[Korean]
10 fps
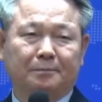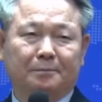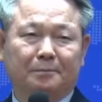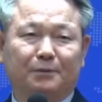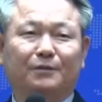
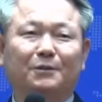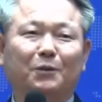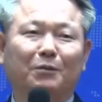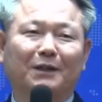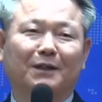무슨
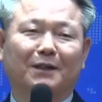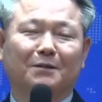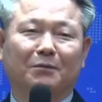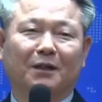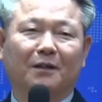소망이
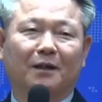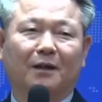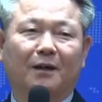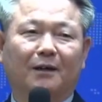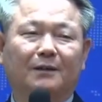있겠습니까?
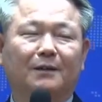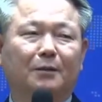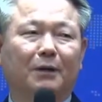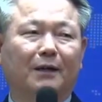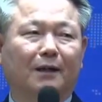그
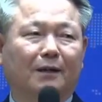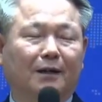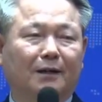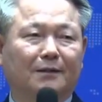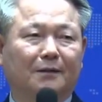그발
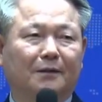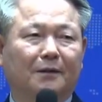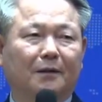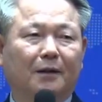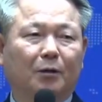강가에서
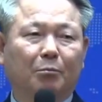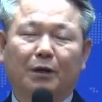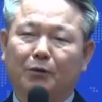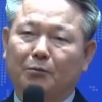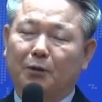
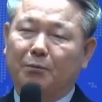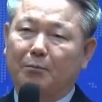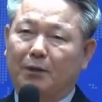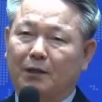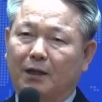밤이면
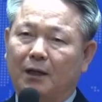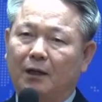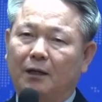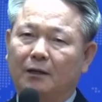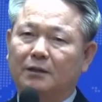밤마다
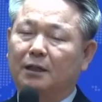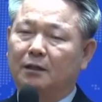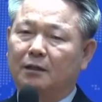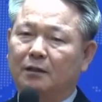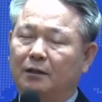
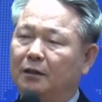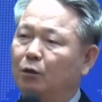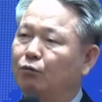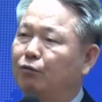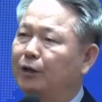자기들끼리
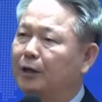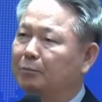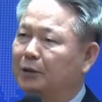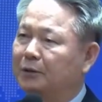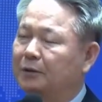
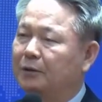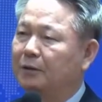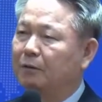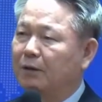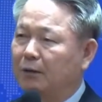후회하며
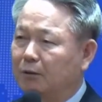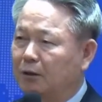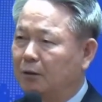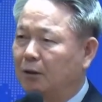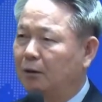
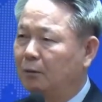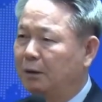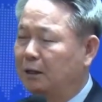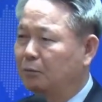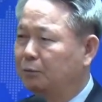과거를
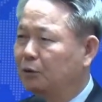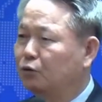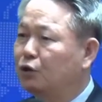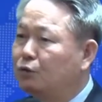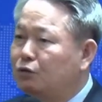바라보며
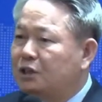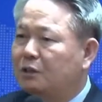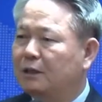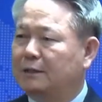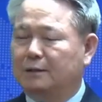
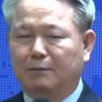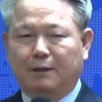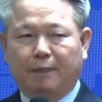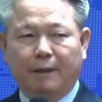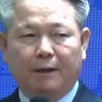뉘우치긴
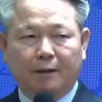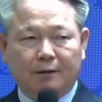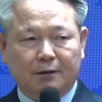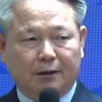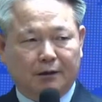했지만
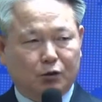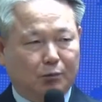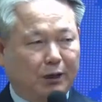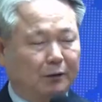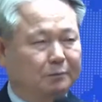그들에게
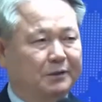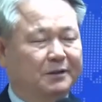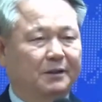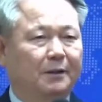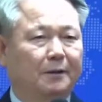소망이
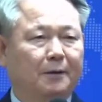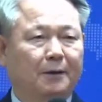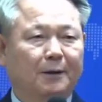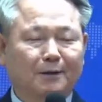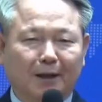없었어요.
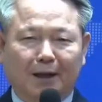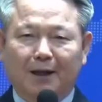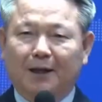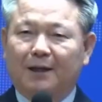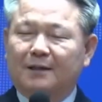
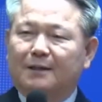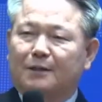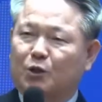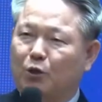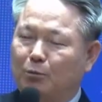근데 그
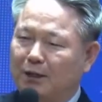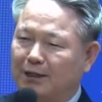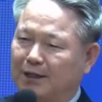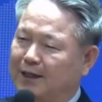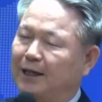
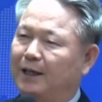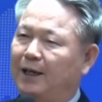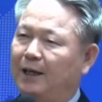절망의 강에